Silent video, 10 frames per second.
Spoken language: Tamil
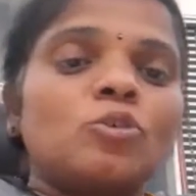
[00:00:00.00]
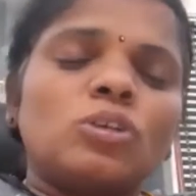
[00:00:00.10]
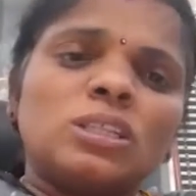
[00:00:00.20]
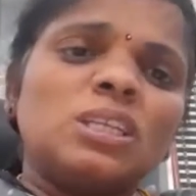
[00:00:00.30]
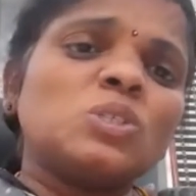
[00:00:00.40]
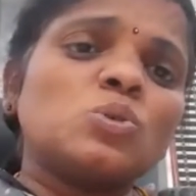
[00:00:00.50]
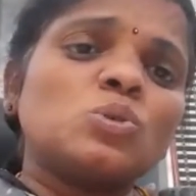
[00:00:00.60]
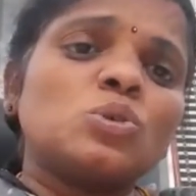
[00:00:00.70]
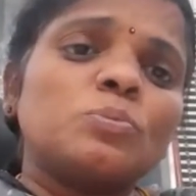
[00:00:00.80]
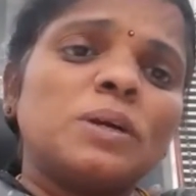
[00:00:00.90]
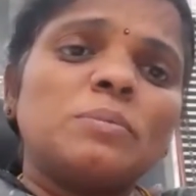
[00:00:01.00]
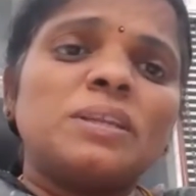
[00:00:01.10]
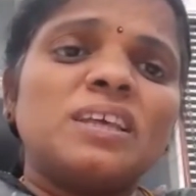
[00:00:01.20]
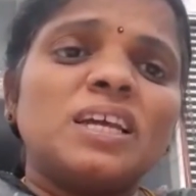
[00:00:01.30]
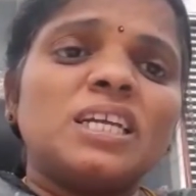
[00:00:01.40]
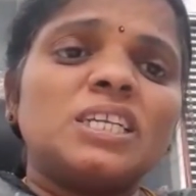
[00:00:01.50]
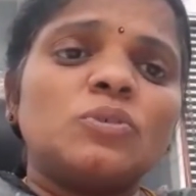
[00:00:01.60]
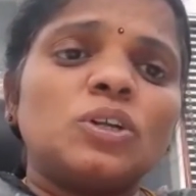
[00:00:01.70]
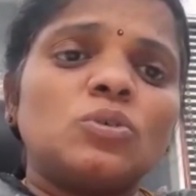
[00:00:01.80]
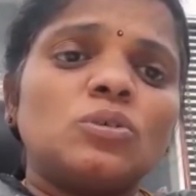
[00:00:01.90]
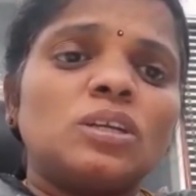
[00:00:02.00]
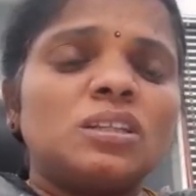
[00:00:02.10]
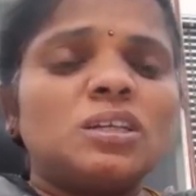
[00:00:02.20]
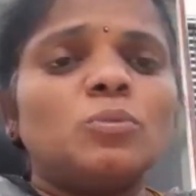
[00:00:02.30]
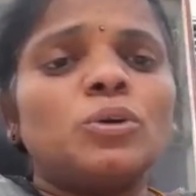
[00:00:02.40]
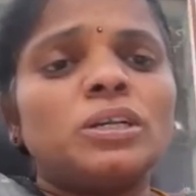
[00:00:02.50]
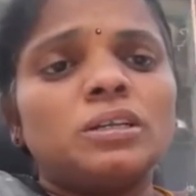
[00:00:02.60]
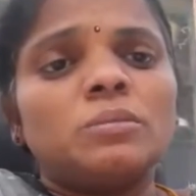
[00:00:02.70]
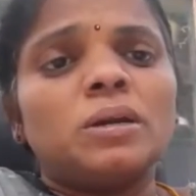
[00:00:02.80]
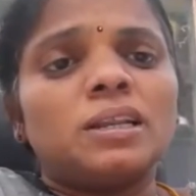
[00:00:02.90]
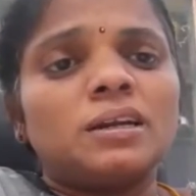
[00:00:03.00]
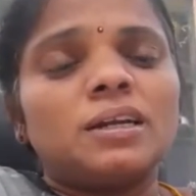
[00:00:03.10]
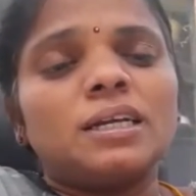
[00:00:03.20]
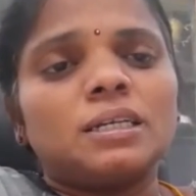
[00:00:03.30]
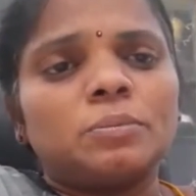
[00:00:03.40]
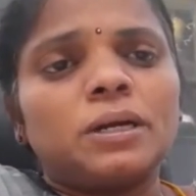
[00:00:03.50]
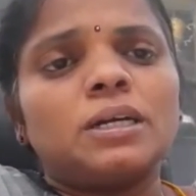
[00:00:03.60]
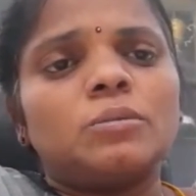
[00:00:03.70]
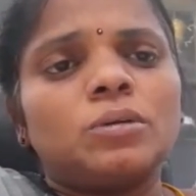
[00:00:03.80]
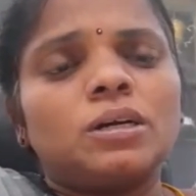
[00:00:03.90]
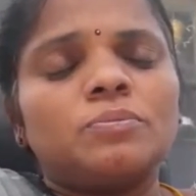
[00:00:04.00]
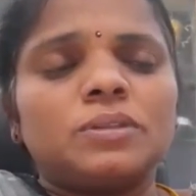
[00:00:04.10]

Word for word: குழந்தைனா சுறுசுறுப்பாக இப்படி தான் ஆக்டிவாக இருக்கும் இதுக்கு போயிட்டு மனநல டாக்டர் பார்க்கணுமா